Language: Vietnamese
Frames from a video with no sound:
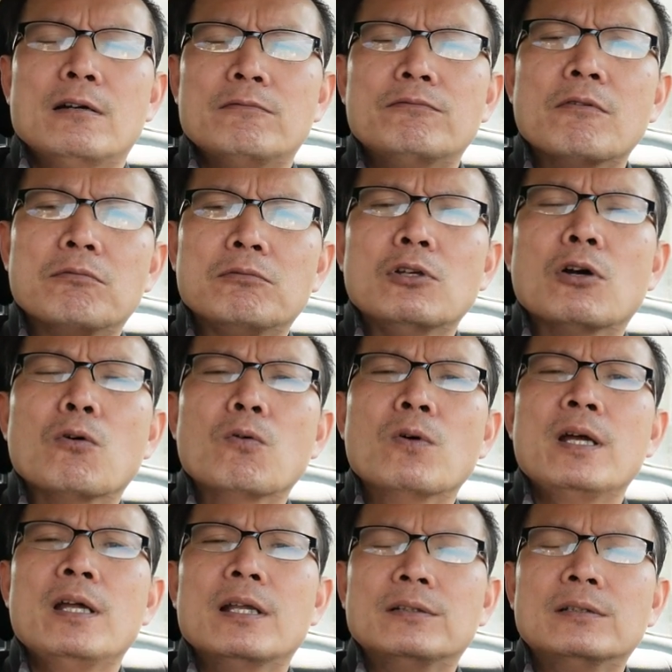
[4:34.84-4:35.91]
phục vụ
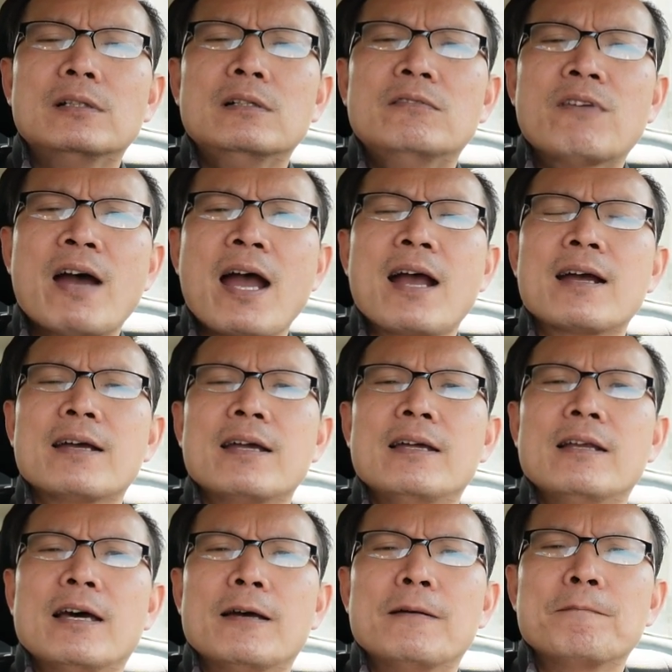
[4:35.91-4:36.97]
hay là tư vấn
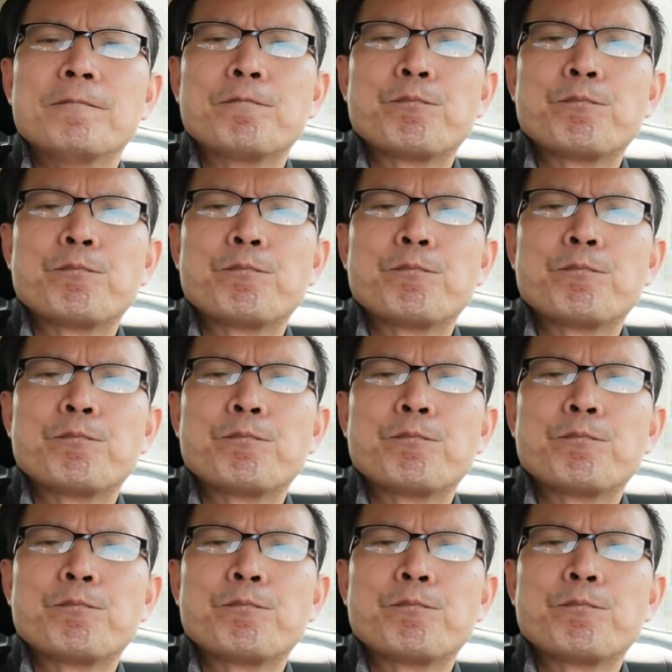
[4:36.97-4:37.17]
hay là